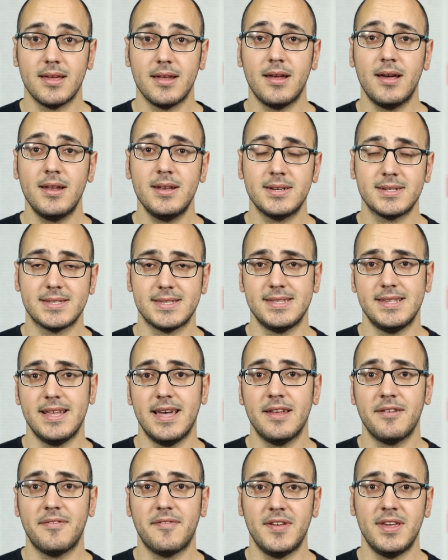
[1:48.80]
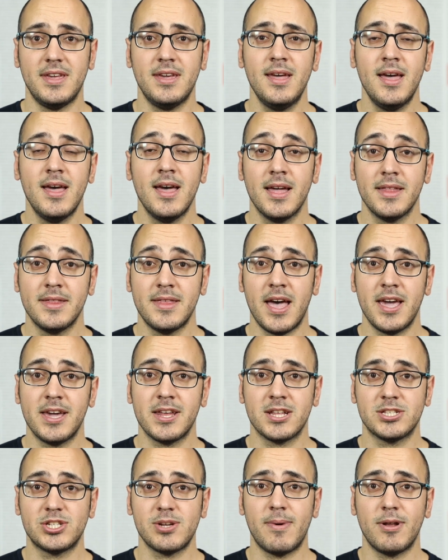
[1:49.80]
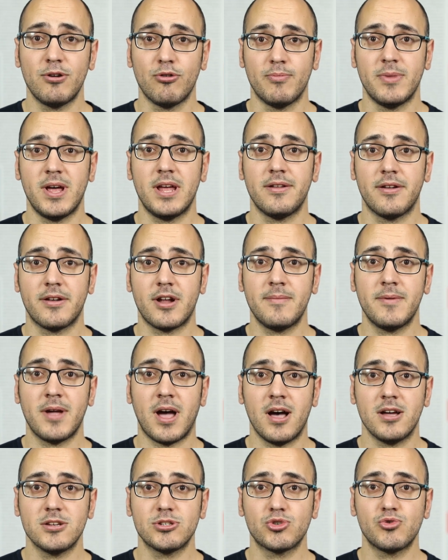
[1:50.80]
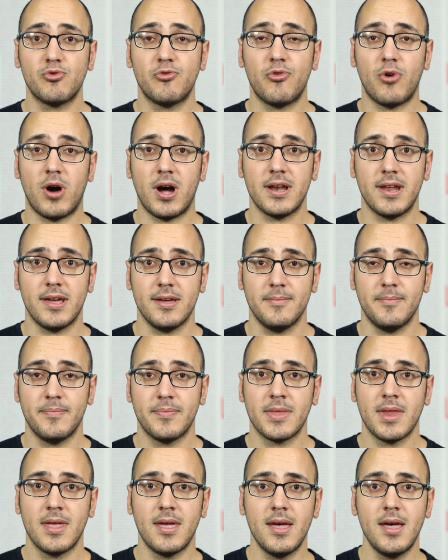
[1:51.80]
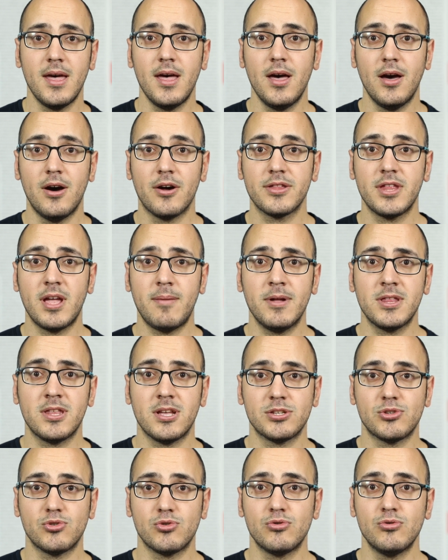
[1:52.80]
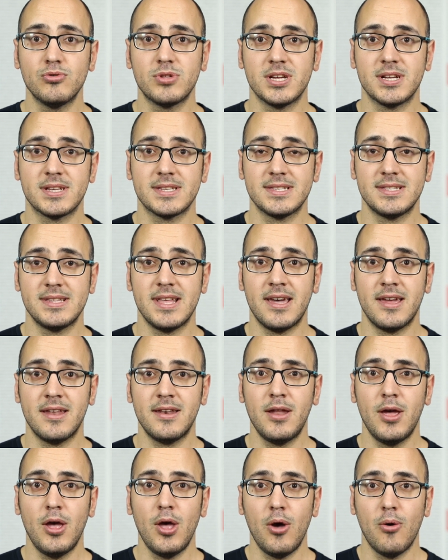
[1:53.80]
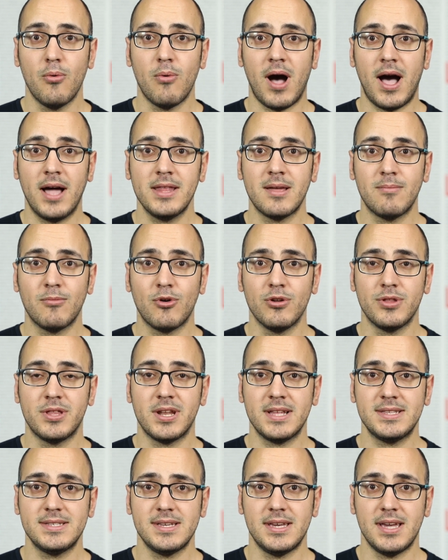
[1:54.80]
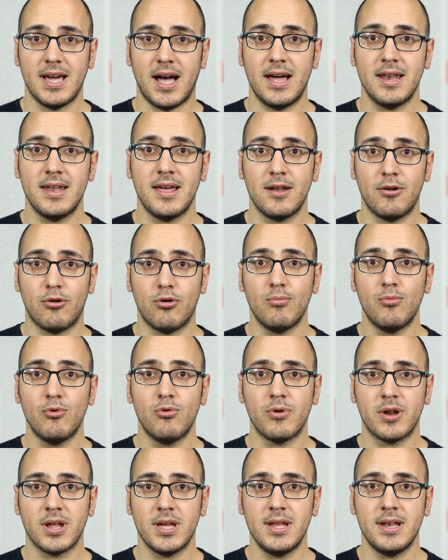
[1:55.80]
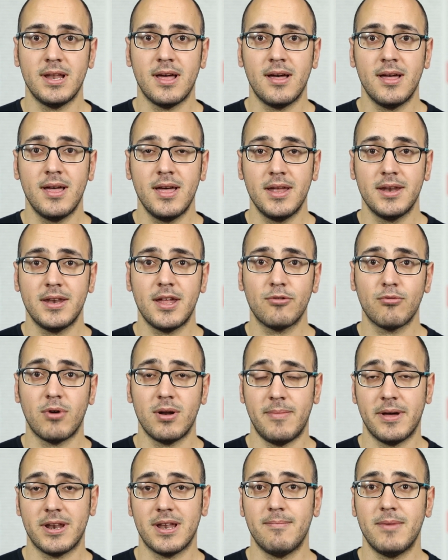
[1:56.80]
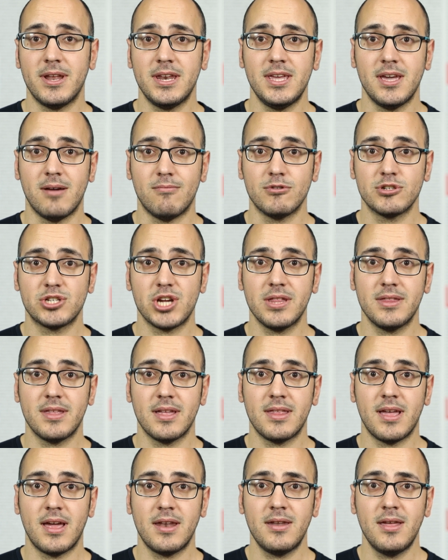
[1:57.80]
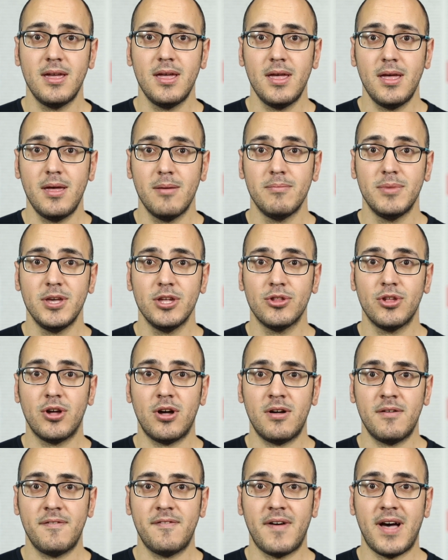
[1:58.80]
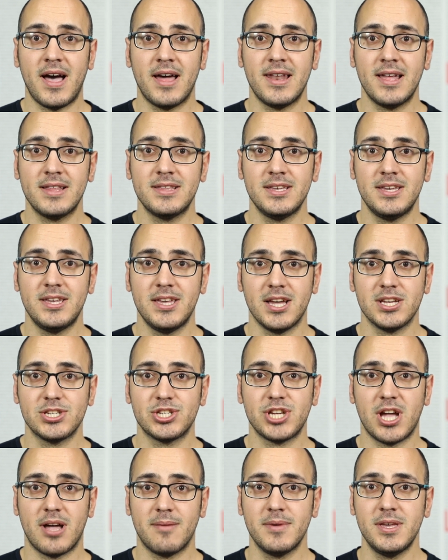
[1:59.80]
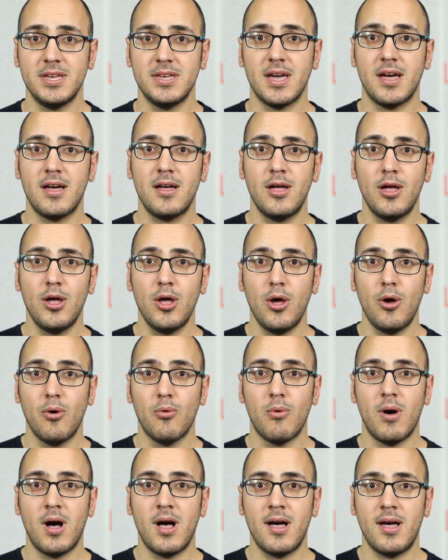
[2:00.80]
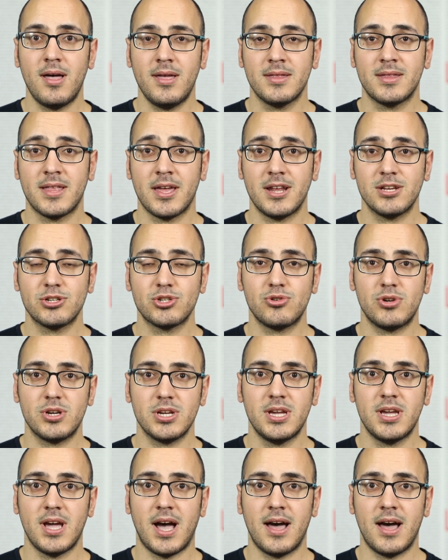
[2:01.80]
طلال إرسلان في دائرة جبل لبنان الرابعة أشوف عليه ارتبط سقوط إرسلان وعدم قدرته على العبور إلى ندوة البرلمانية مجددا بضعف حالته الشعبية وترشحه